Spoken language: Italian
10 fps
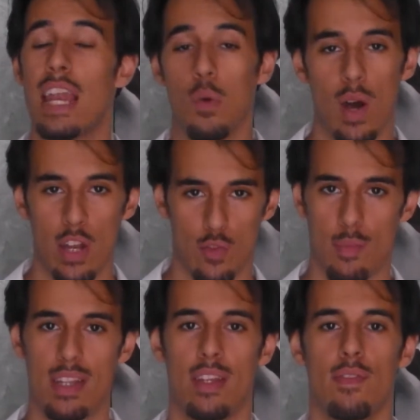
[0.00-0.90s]
nella quale
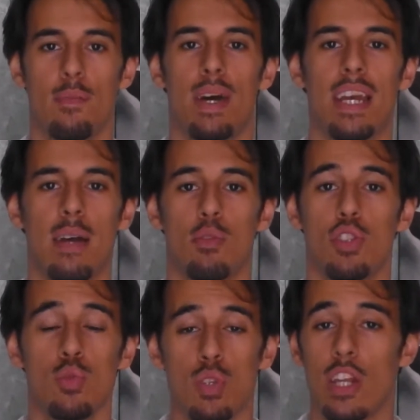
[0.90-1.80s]
ovviamente vi parliamo
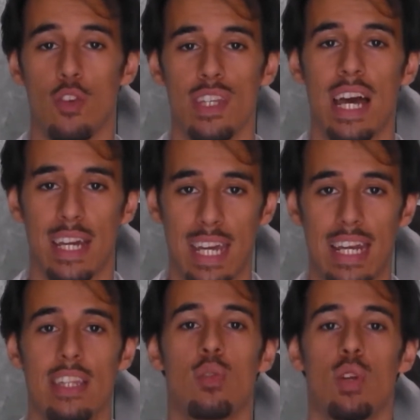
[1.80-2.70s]
di tutte le novità che
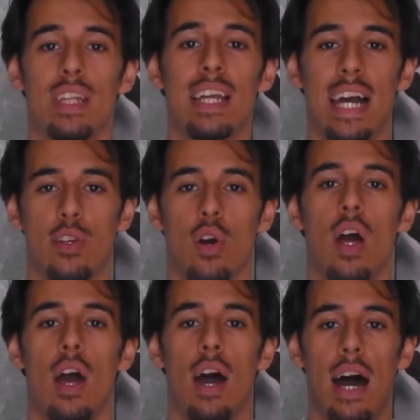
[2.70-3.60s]
l'editore italiano
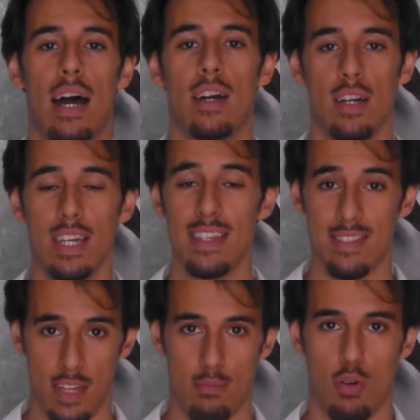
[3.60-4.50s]
ha eh, in
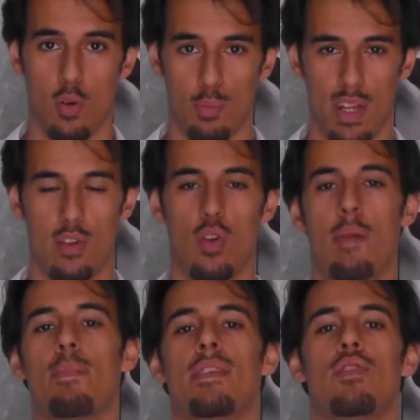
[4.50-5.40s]
serbo per noi
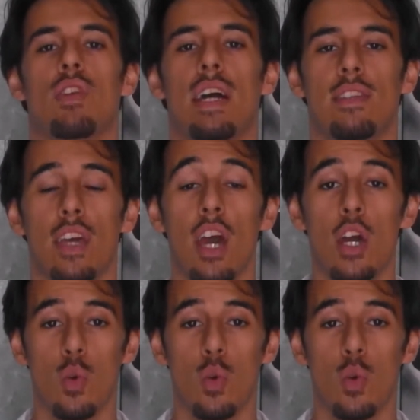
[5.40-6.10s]
appassionati.